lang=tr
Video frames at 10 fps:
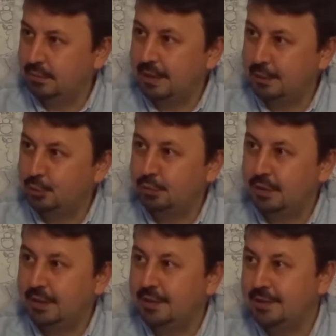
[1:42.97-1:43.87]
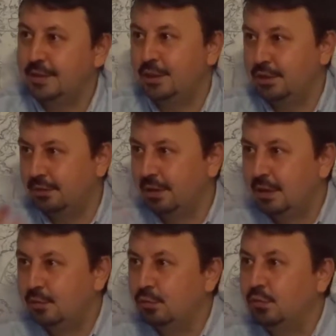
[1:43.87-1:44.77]
Yani çünkü kendisi için
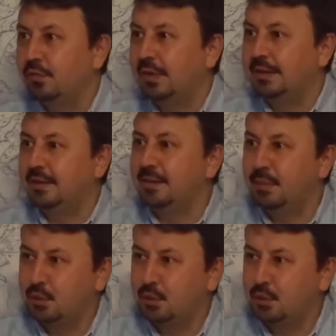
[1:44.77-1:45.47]
uzun vadede